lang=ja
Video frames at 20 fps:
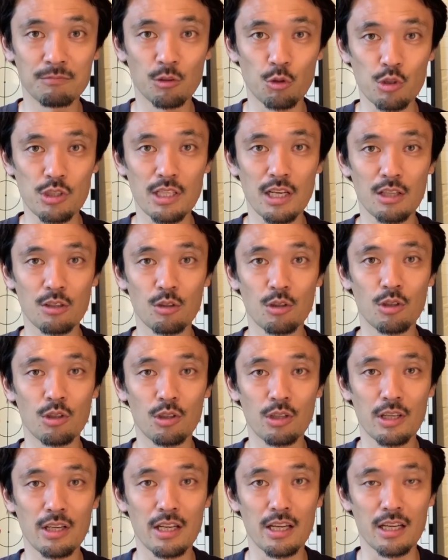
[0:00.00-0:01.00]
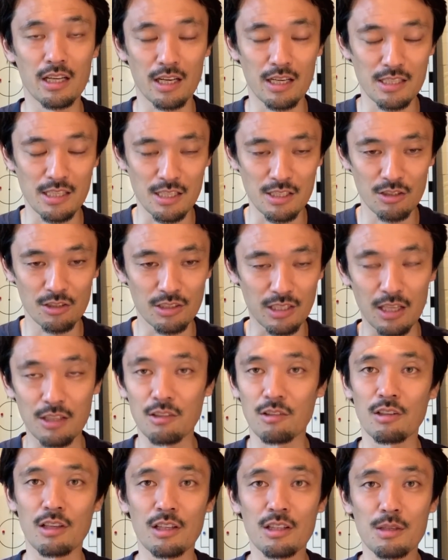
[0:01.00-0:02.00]
こちらの、えー、解説の担
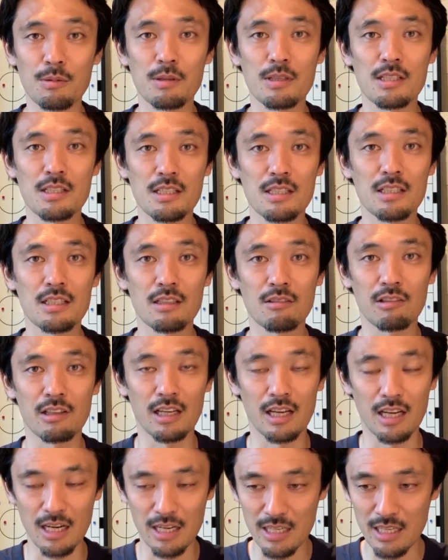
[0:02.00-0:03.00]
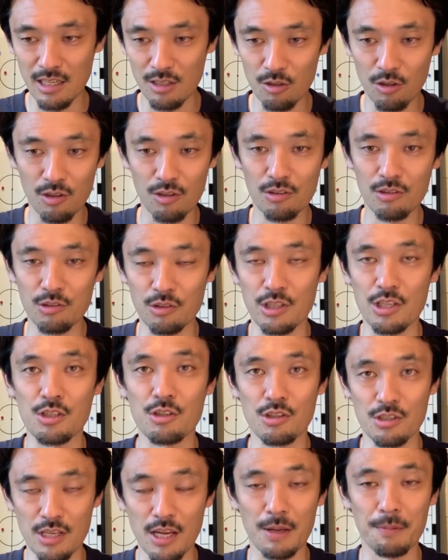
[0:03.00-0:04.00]
当になっています。これがラリーガの復帰
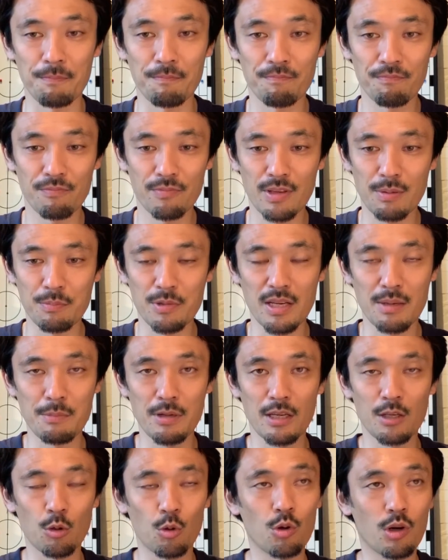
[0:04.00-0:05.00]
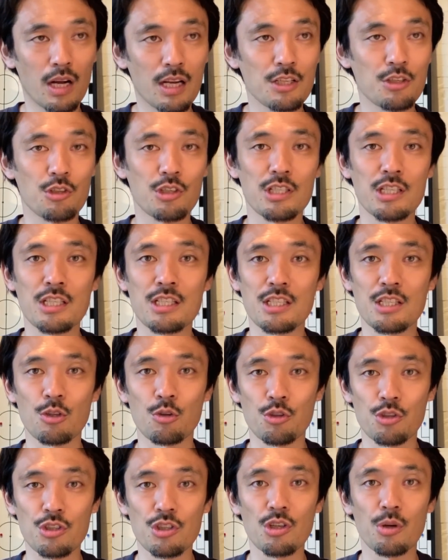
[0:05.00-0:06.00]
初戦。で、プレミアの方が17日
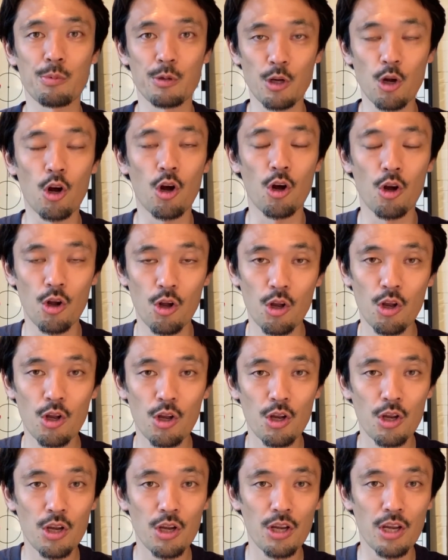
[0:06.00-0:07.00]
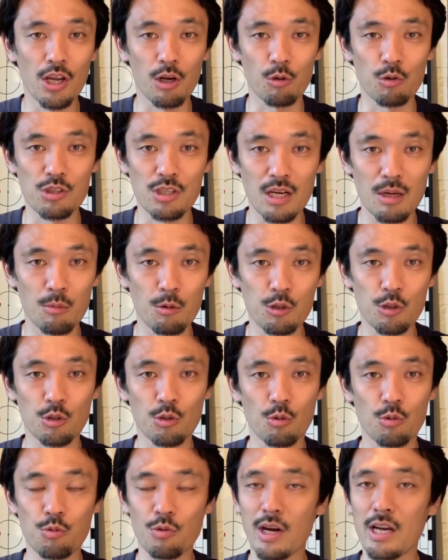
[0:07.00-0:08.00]
の水曜日の、えー、こちらもちょっ
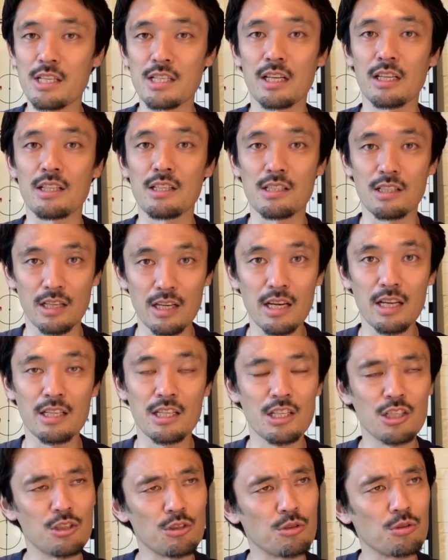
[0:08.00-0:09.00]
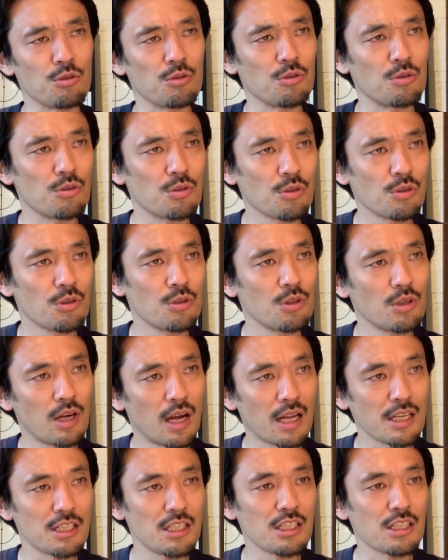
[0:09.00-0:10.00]
と深い時間ですかね。28
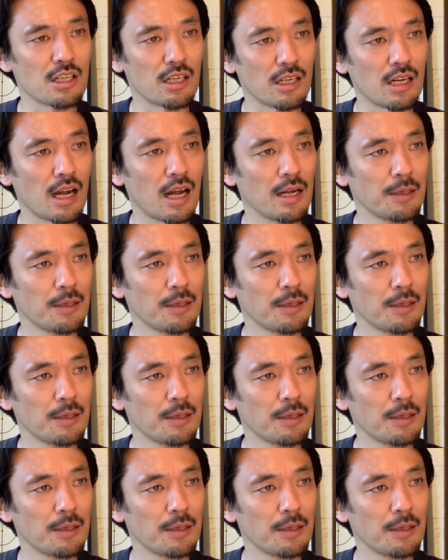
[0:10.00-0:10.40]
時かな。